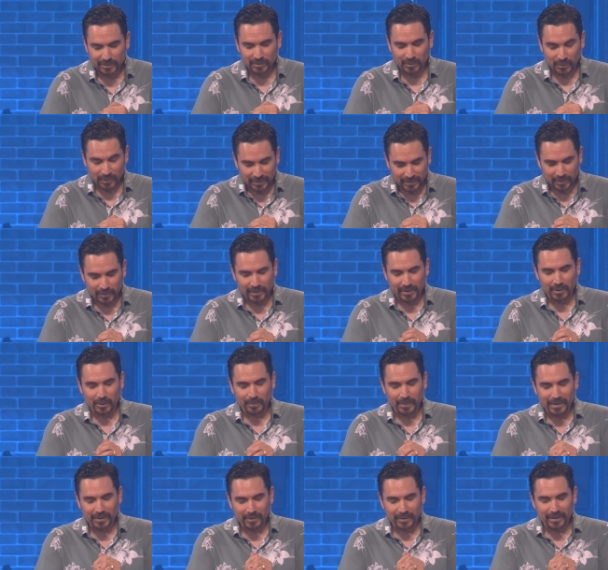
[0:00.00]
Todo esto te
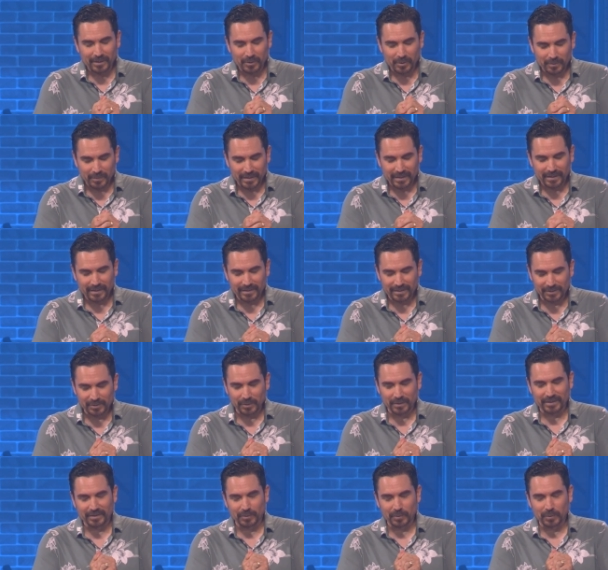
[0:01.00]
lo pido en el nombre de
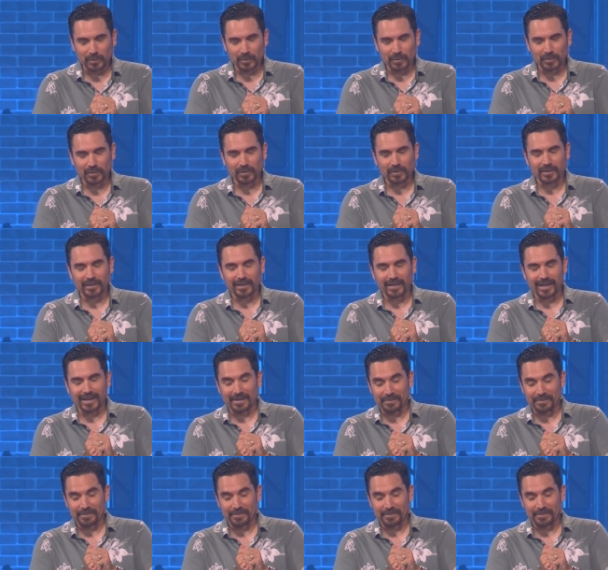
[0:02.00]
Cristo Jesús.